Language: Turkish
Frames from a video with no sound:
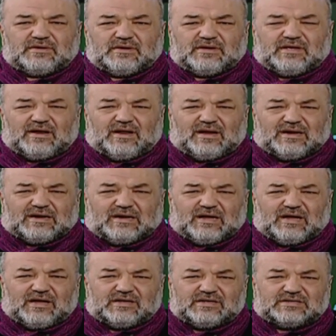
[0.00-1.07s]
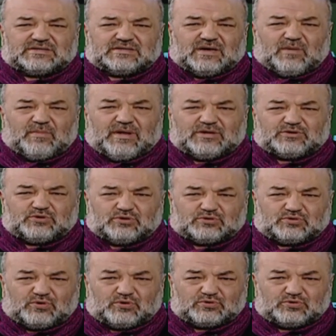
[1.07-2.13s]
Genellikle İslamiyet söz
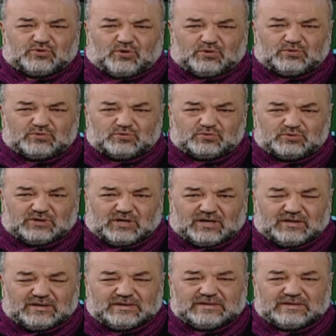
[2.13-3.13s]
konusu olduğunda